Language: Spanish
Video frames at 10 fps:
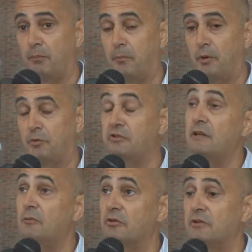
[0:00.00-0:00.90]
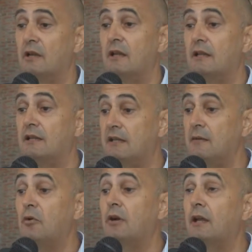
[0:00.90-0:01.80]
propusimos,
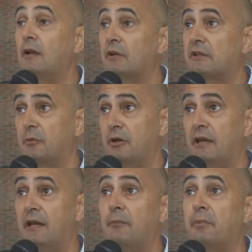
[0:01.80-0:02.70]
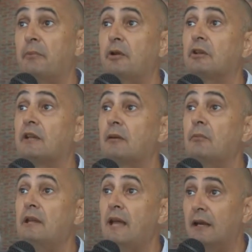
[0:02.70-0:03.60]
dijimos que nuestra prioridad era primero
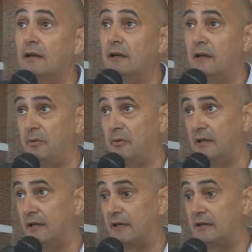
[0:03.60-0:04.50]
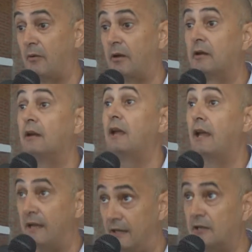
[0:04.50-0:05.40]
terminar las viviendas que estaban.
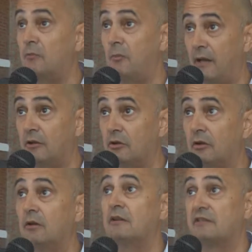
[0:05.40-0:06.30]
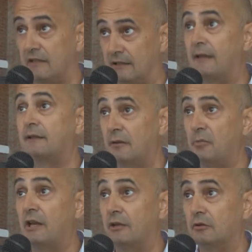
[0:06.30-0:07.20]
En este momento se están
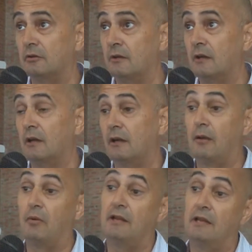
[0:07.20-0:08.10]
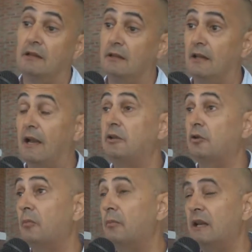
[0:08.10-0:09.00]
terminando, que venían del
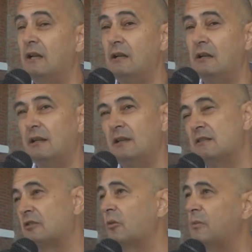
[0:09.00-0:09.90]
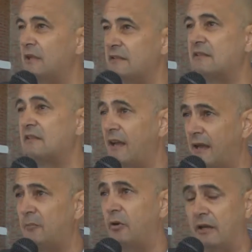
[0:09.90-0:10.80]
año 2015,
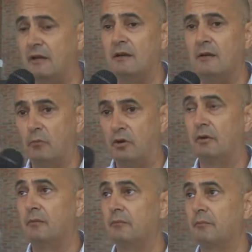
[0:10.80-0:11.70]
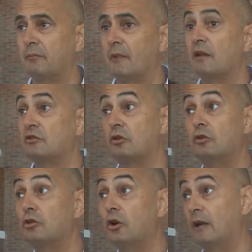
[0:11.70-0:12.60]
2016, por ahí. Son cuatro.
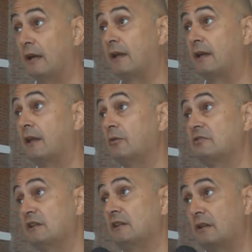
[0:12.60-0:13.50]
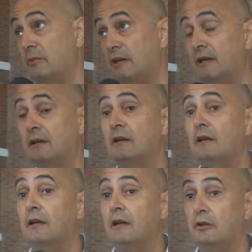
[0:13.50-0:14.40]
Son dos las que quedaron sin terminar.
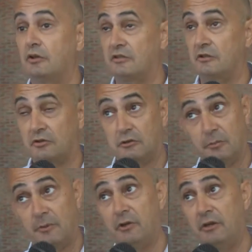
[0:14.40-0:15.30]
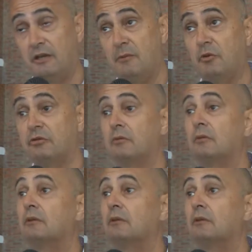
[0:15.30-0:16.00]
Entonces nosotros primero dijimos,